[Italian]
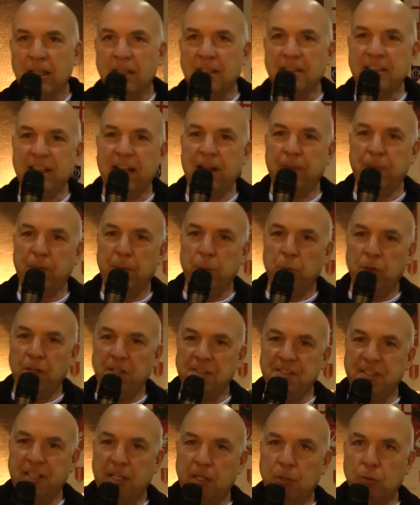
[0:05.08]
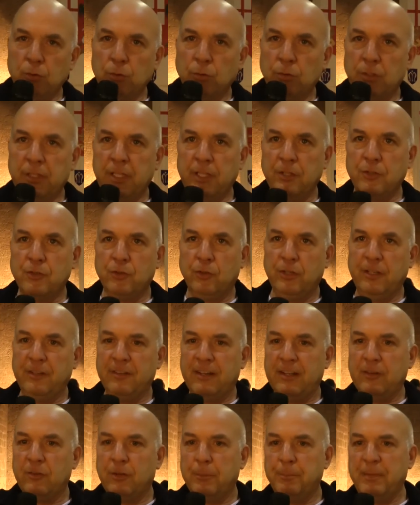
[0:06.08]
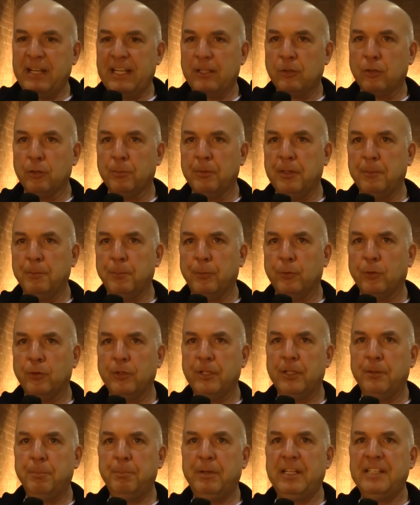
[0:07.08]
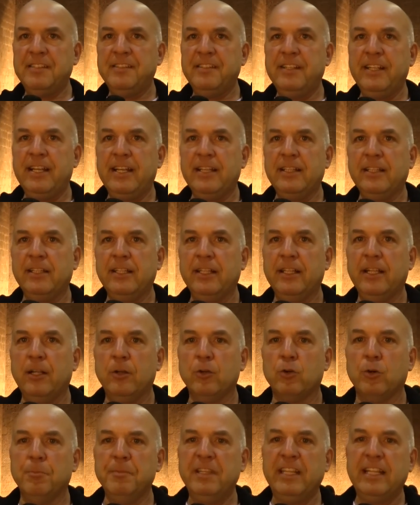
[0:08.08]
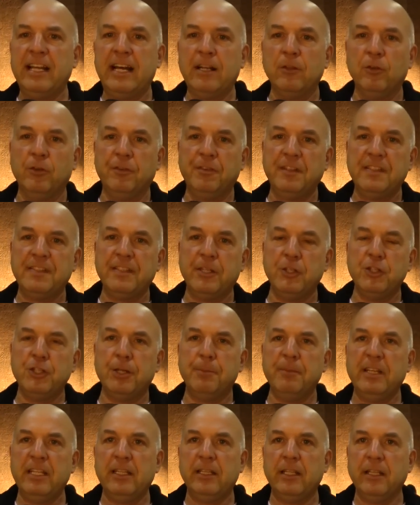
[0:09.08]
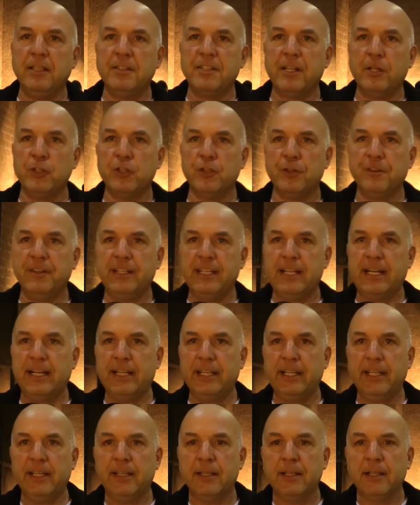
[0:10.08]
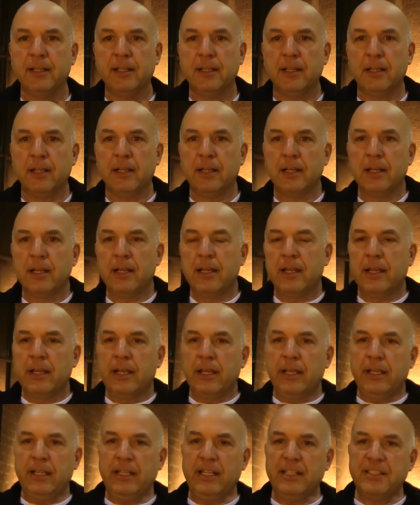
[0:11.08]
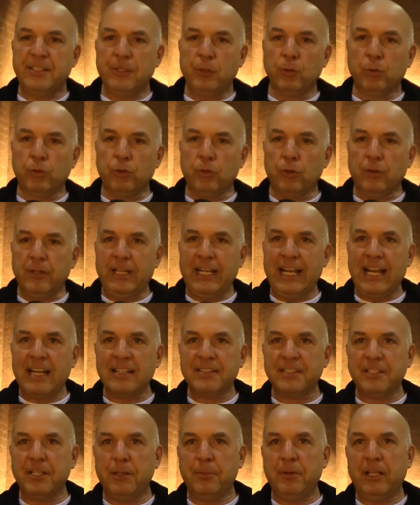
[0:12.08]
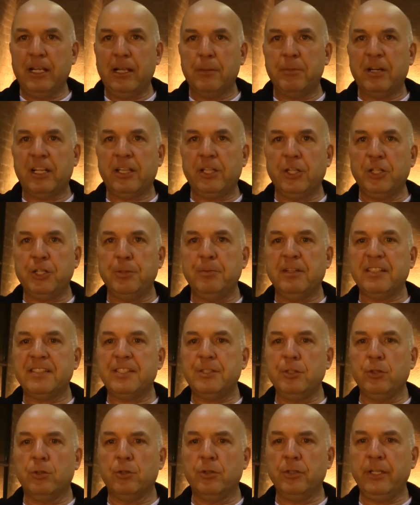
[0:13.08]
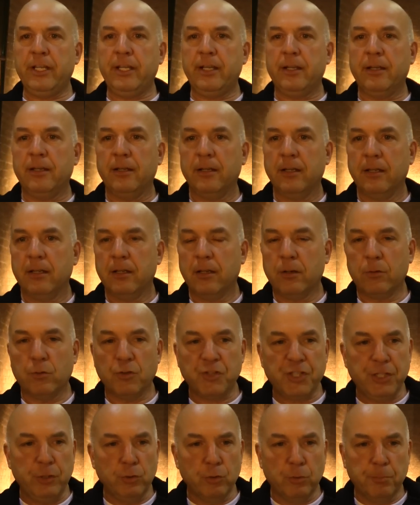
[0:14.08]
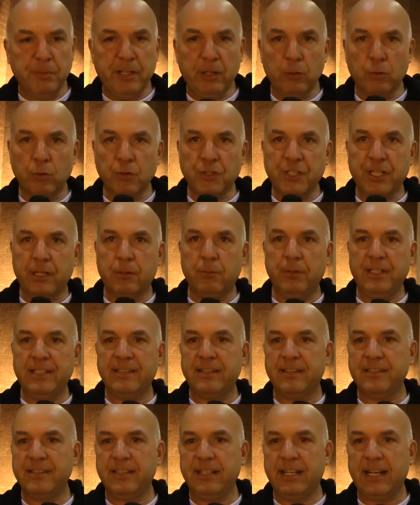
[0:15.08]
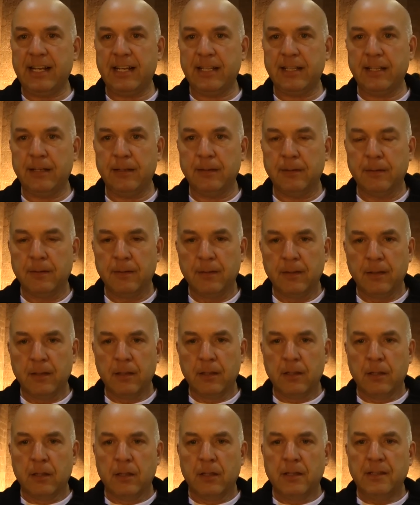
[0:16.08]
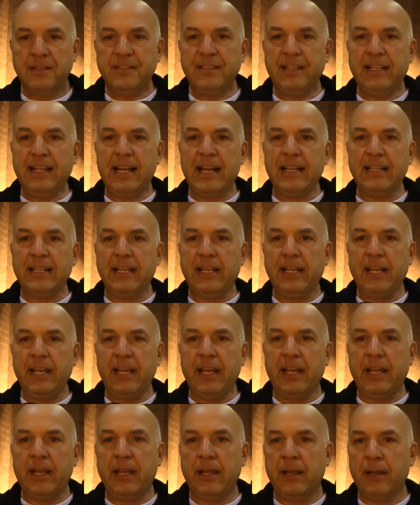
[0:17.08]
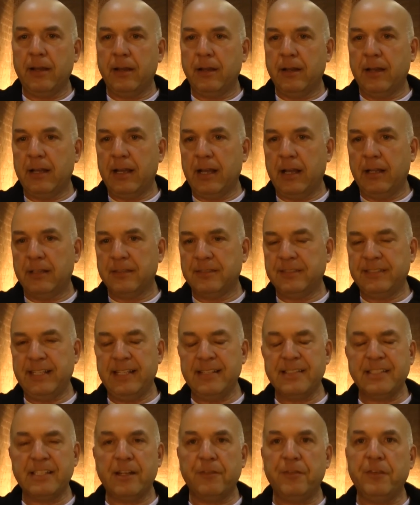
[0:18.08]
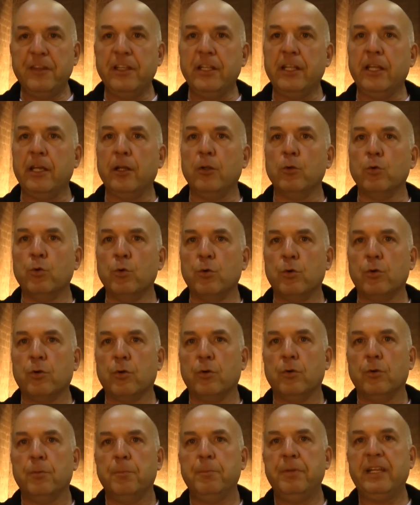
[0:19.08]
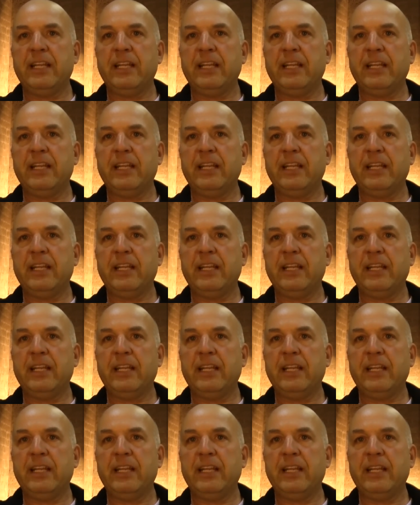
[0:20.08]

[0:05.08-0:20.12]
Salve, buonasera a tutti, sono Ivano Alberto Pimponi, il presidente del Comitato dei Festeggiamenti di San Giovenale. Innanzitutto grazie per la partecipazione così numerosa a questa serata, serata che è senza fine di lucro